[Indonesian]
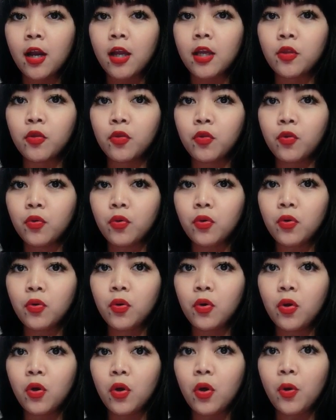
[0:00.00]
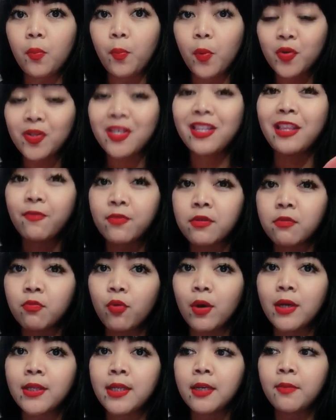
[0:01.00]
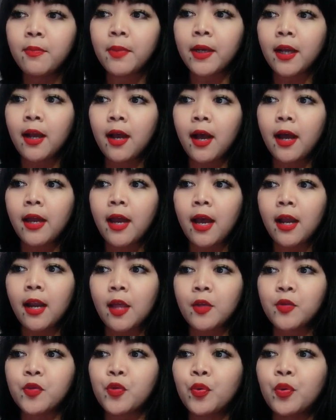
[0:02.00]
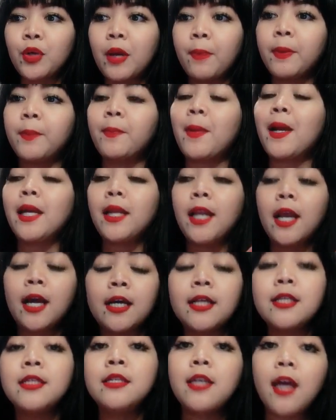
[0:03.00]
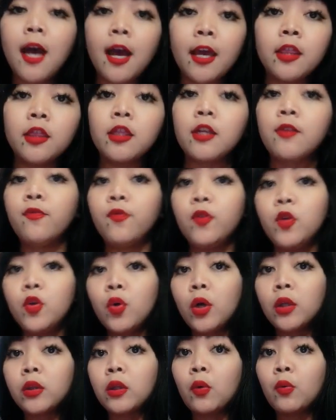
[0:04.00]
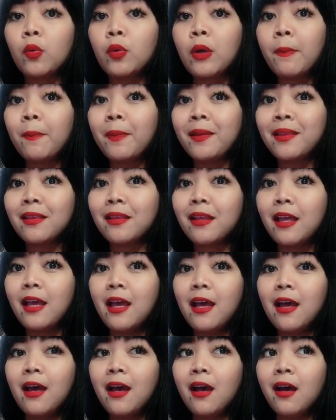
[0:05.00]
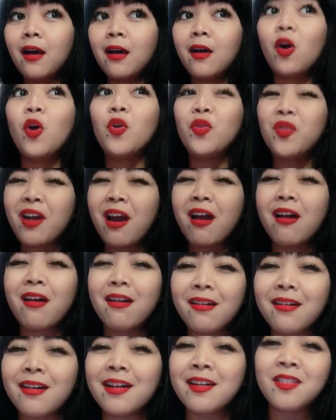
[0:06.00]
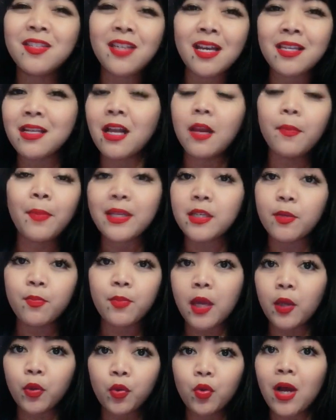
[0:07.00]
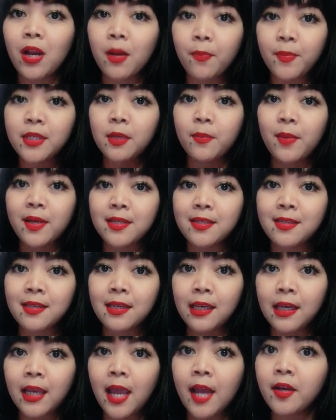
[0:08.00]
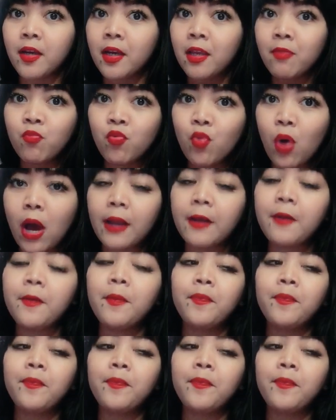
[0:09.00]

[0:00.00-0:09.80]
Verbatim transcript: itu positif semua jadi mereka kayak langsung dapat panggilan kerja interview atau dapat uh, eh, kontrak kerja segala macamnya itu kalian bisa baca sendiri ada ribuan